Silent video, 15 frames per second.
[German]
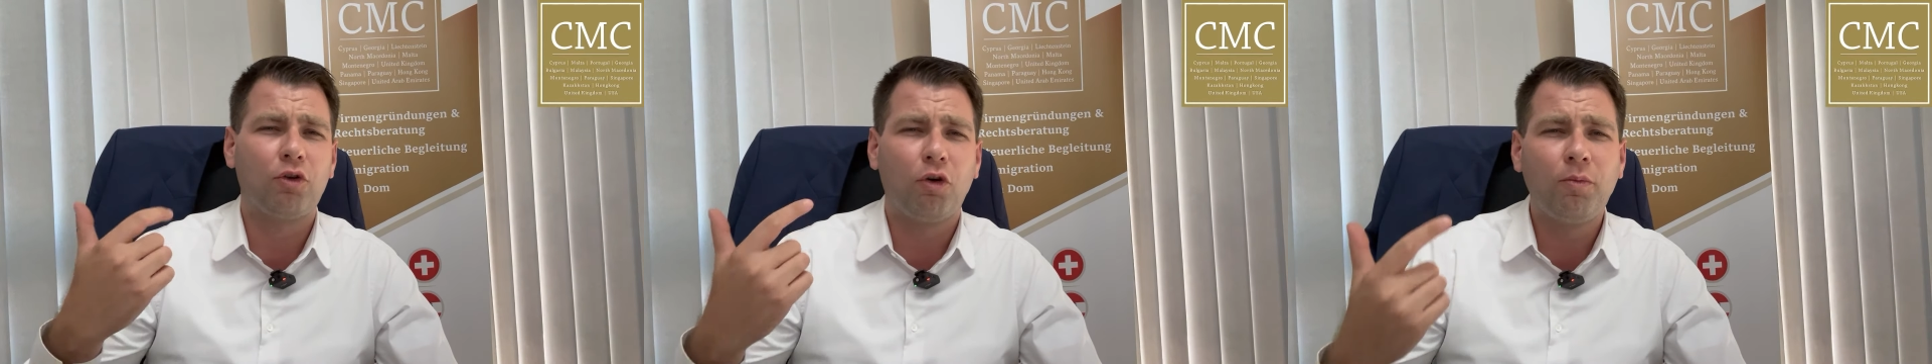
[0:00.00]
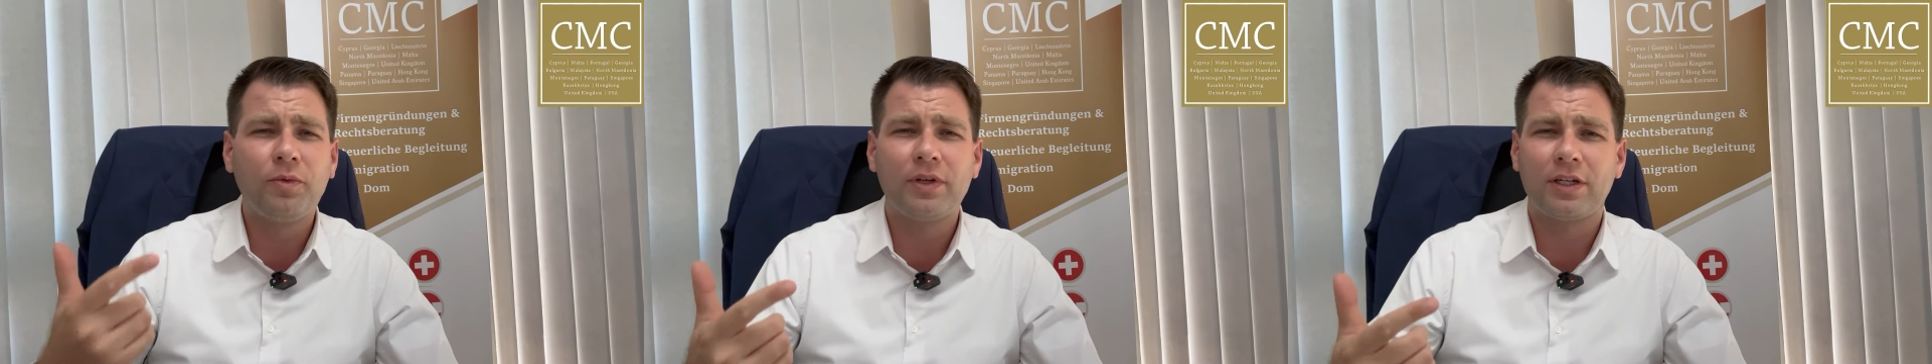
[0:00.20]

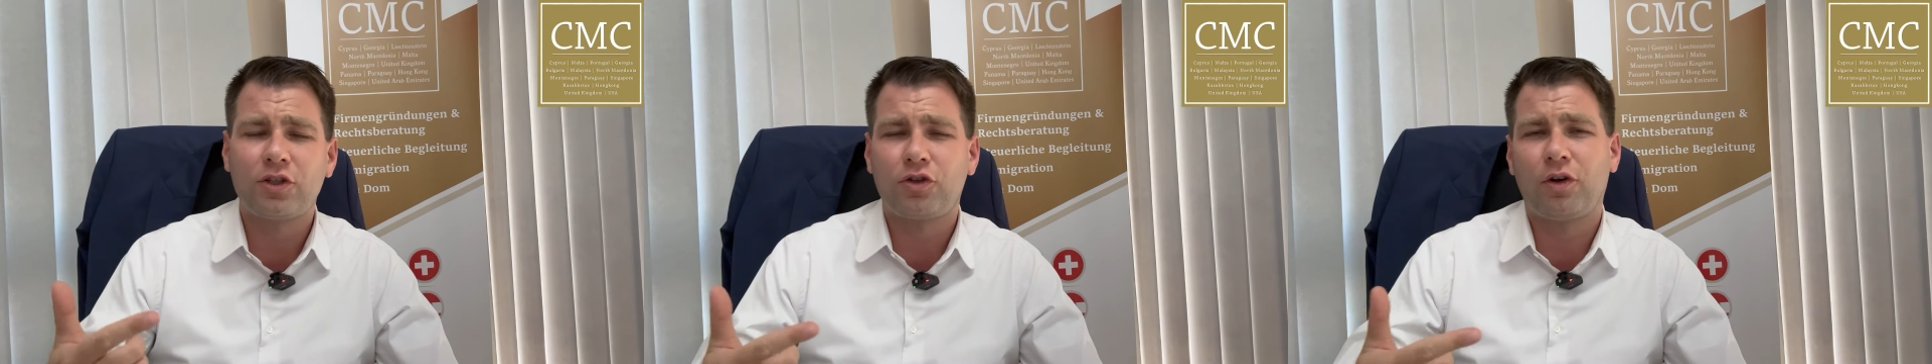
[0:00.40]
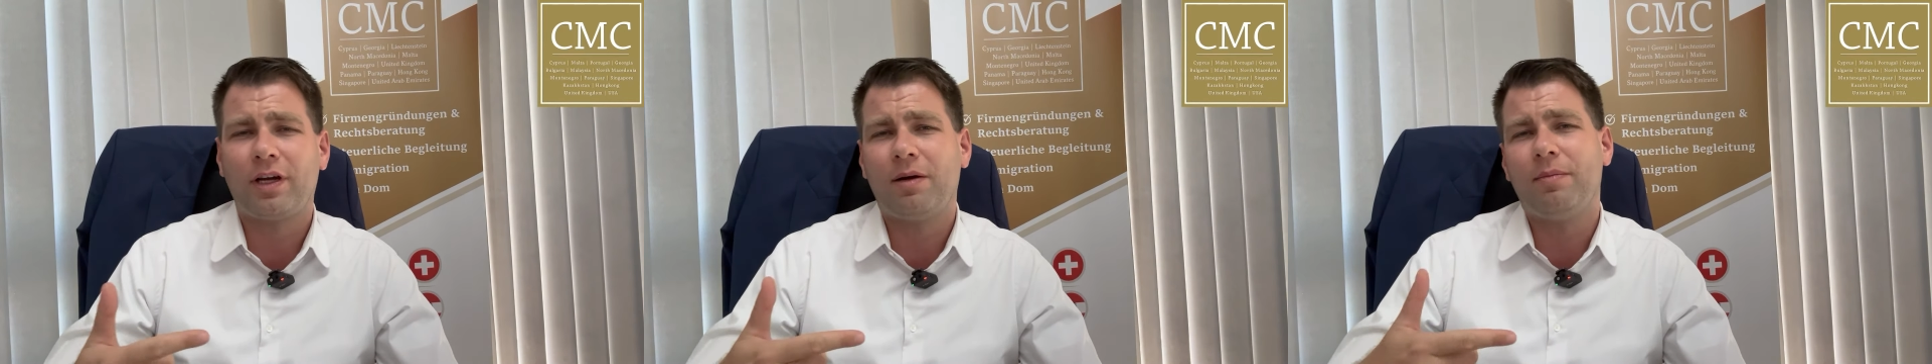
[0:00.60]

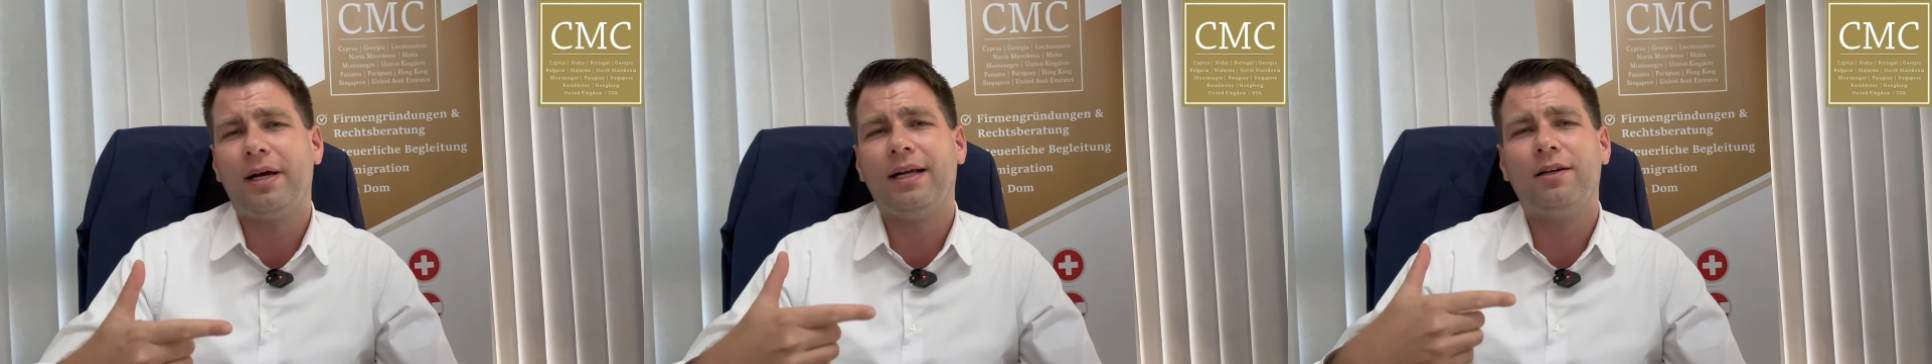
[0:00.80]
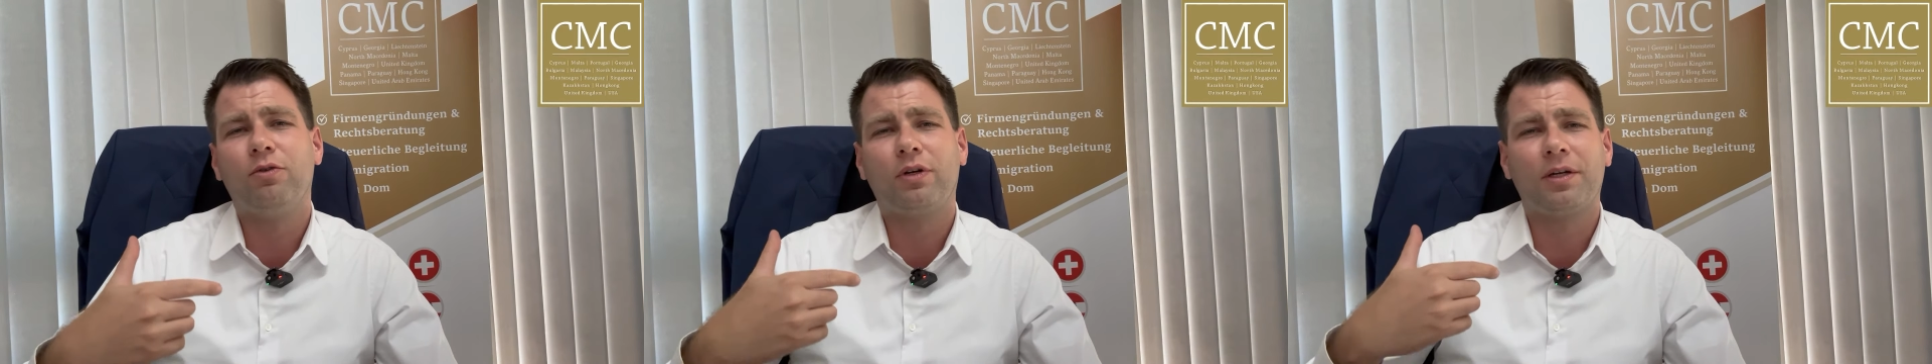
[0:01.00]

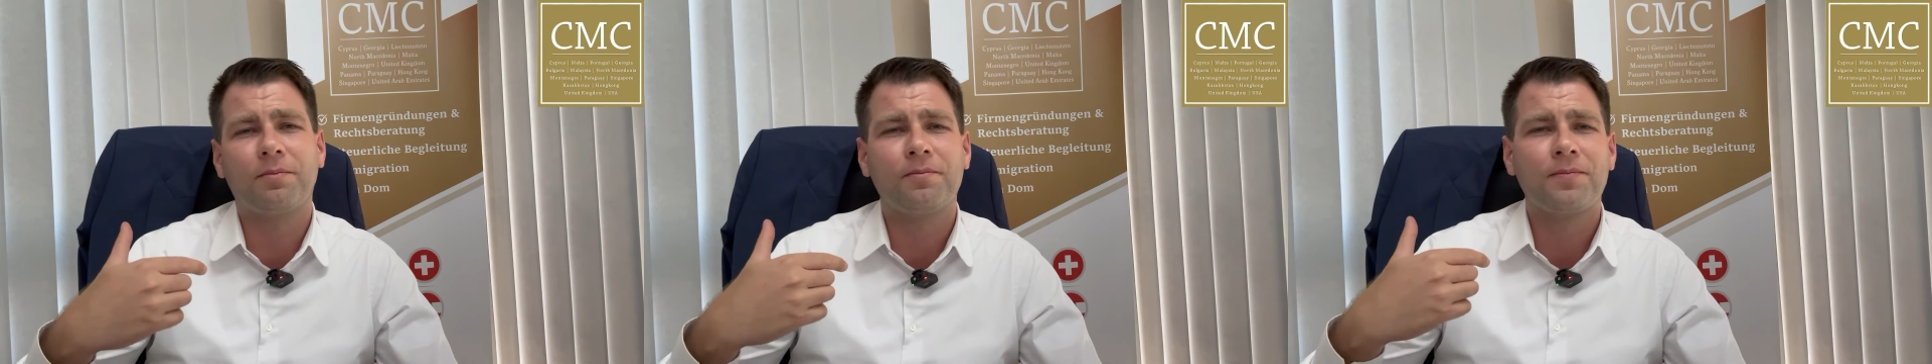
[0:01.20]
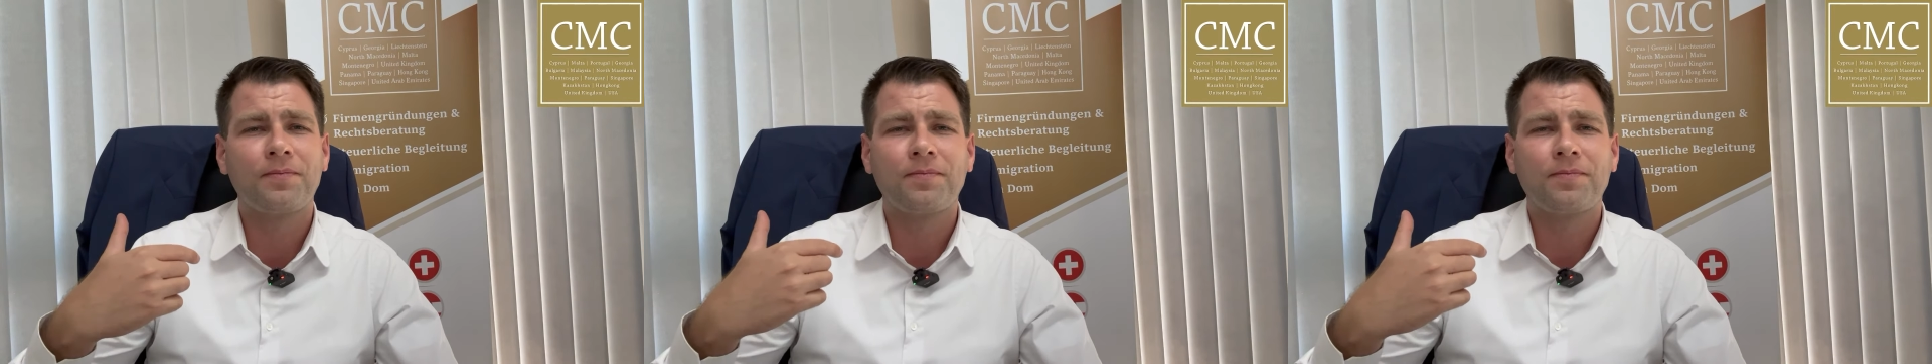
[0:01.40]
Umsatzsteuermeldungen,